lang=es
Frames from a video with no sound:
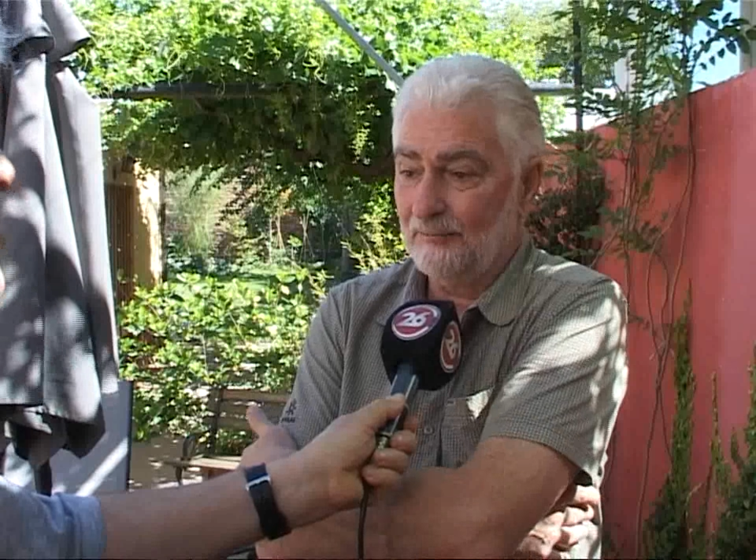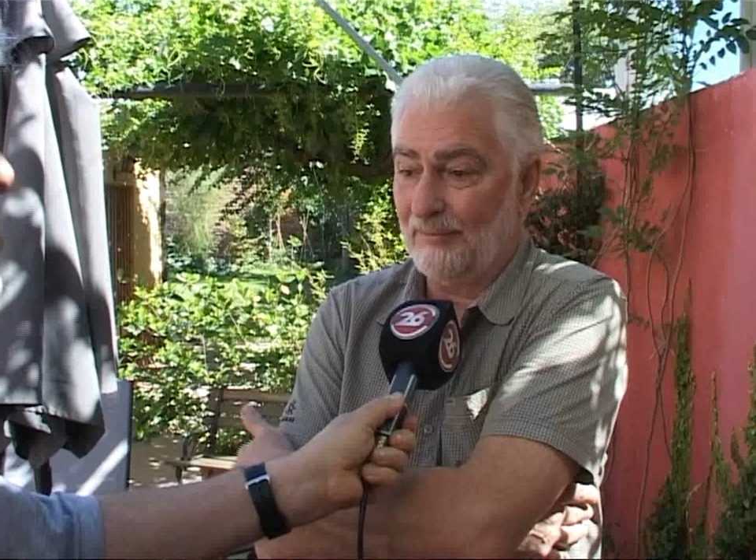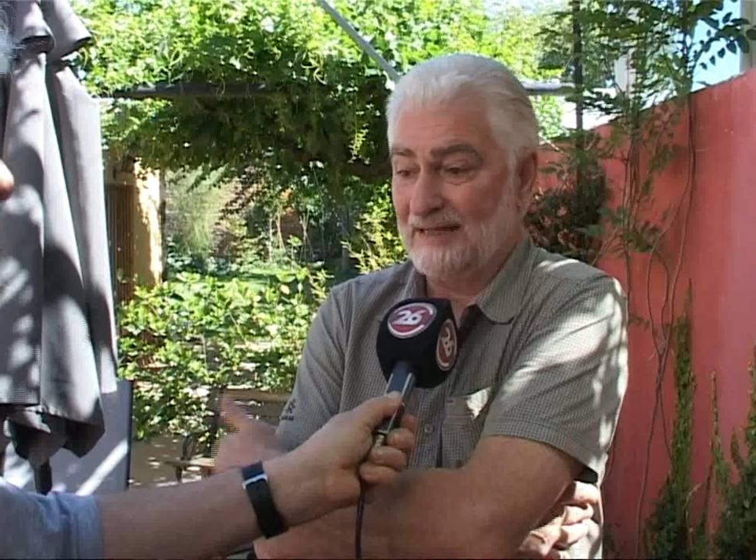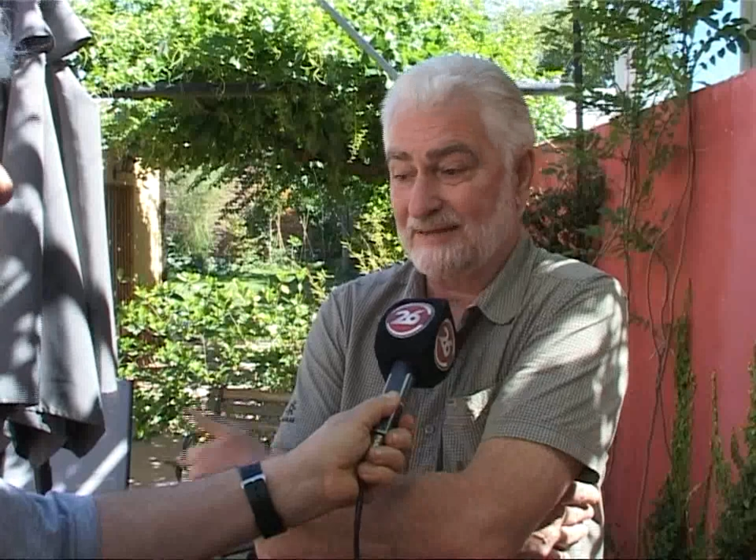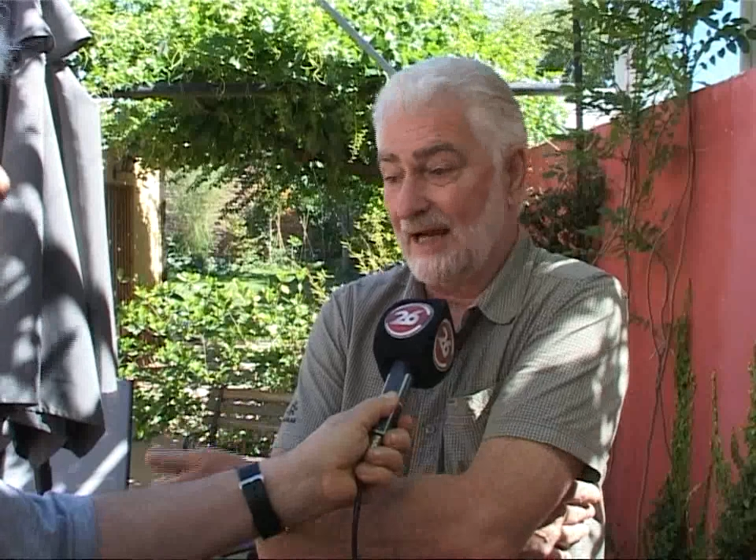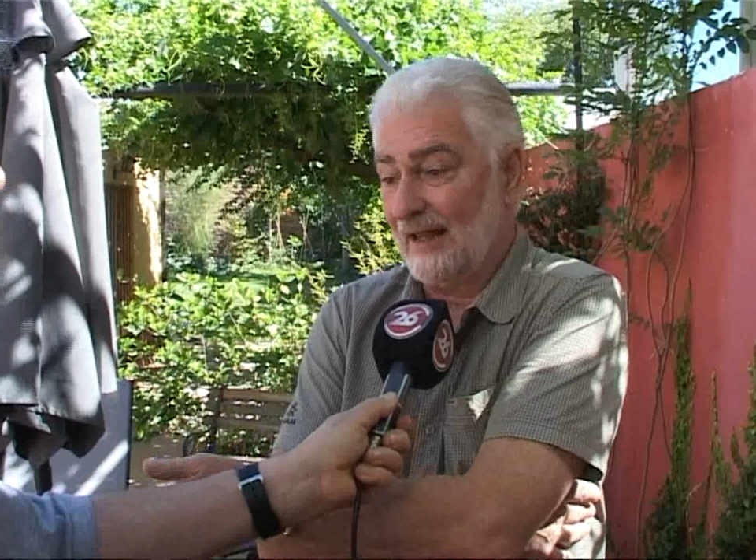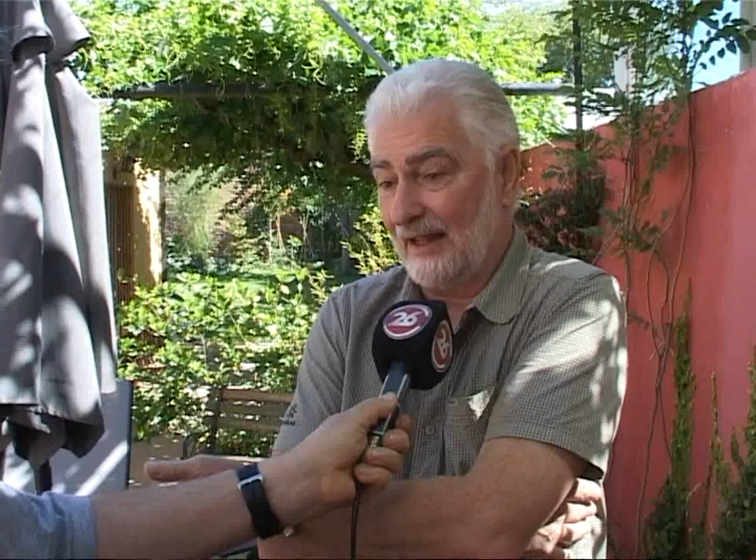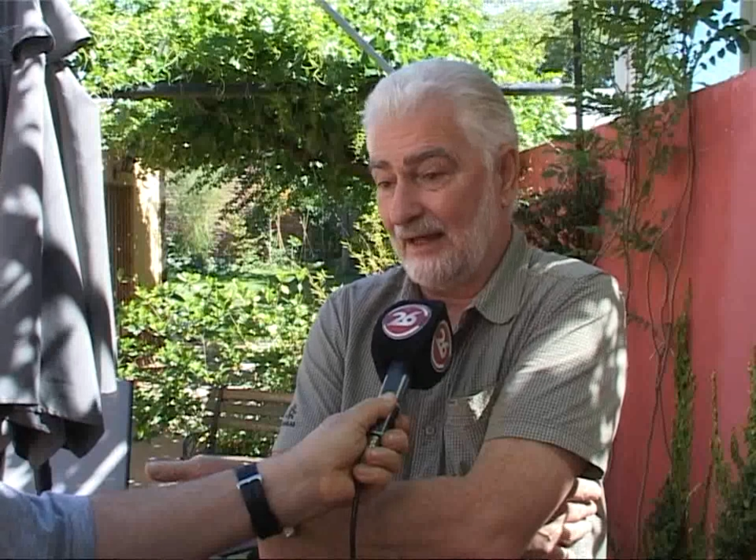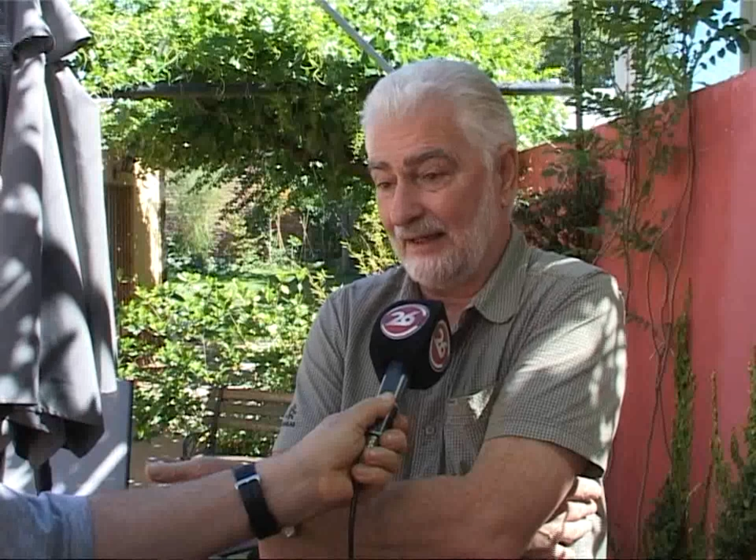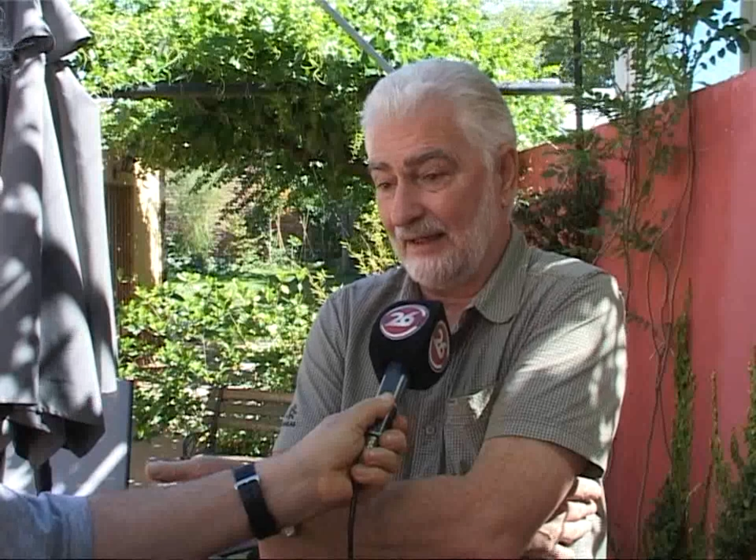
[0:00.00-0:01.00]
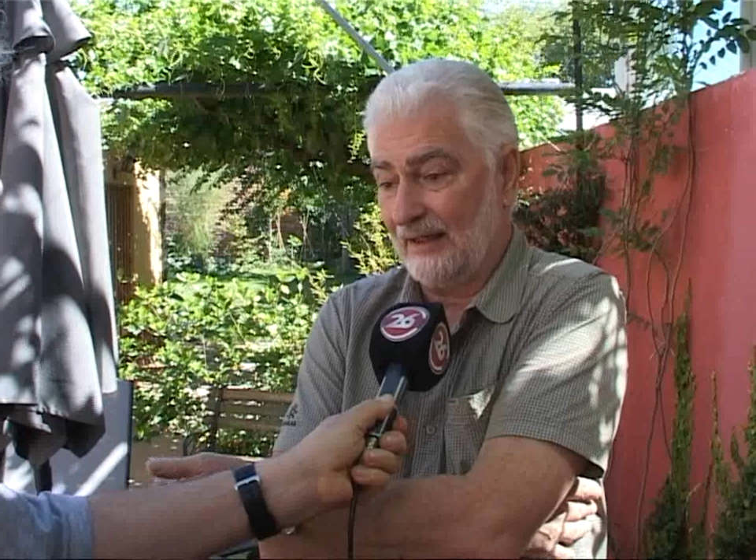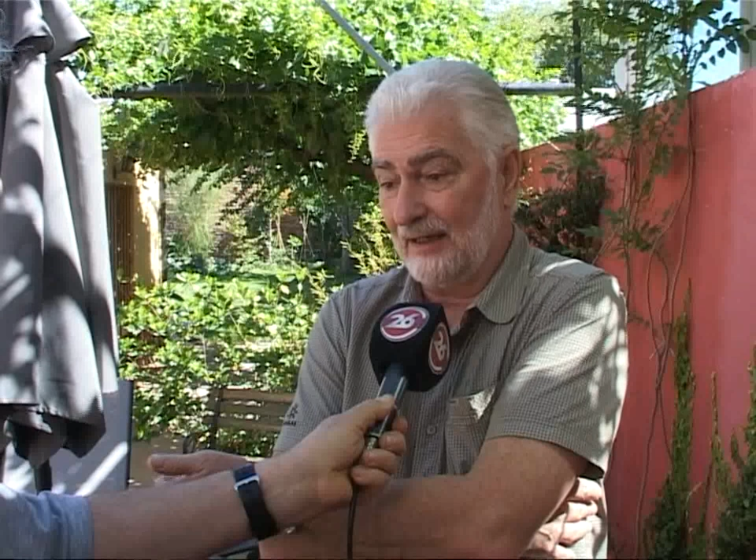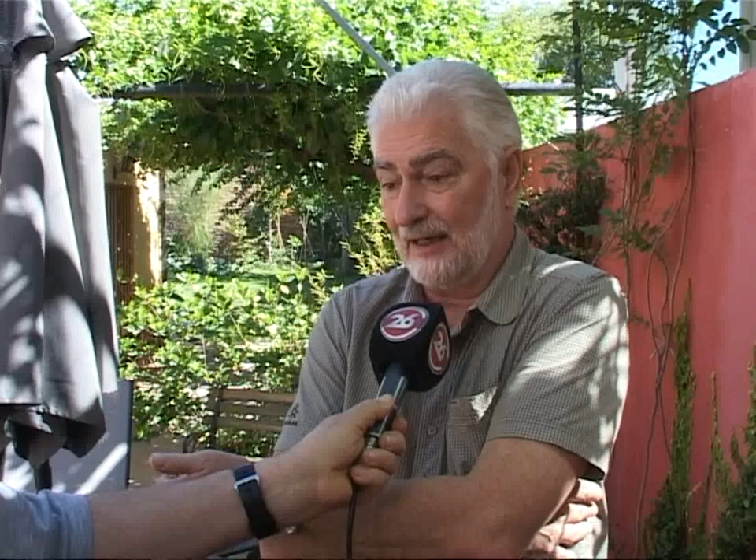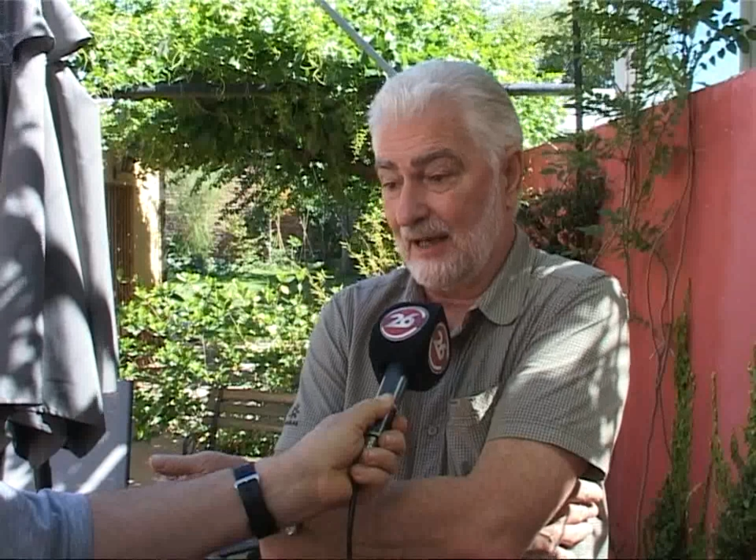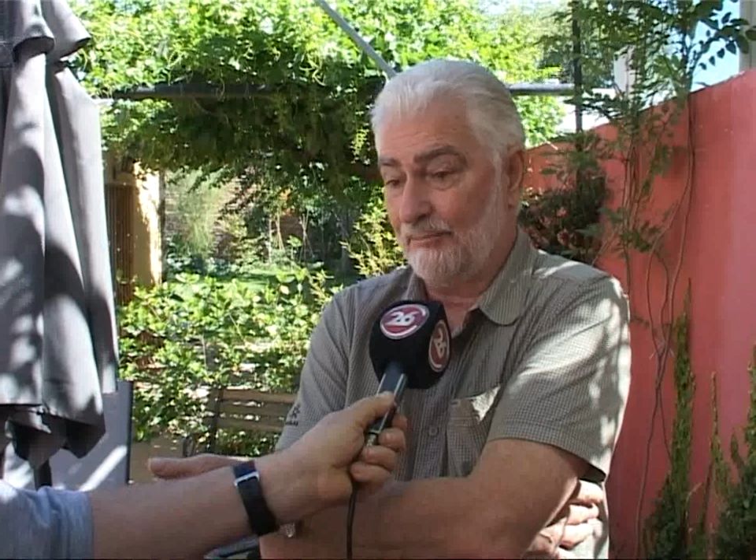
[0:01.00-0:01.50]
basada
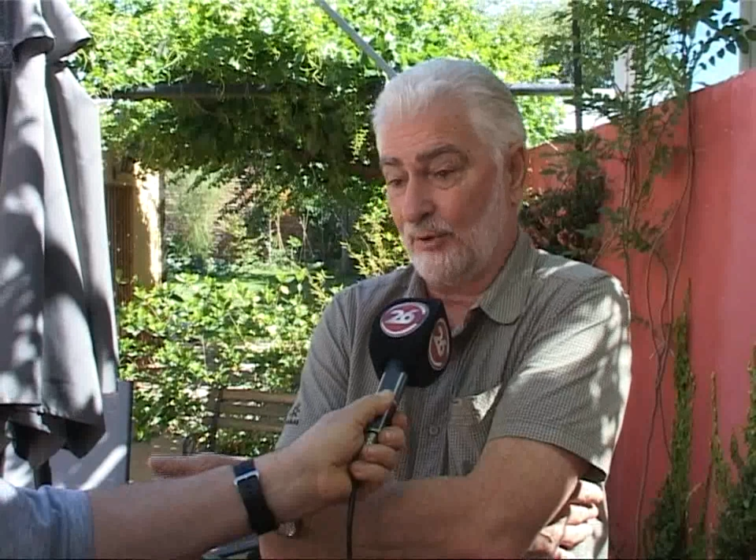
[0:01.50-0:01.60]
en la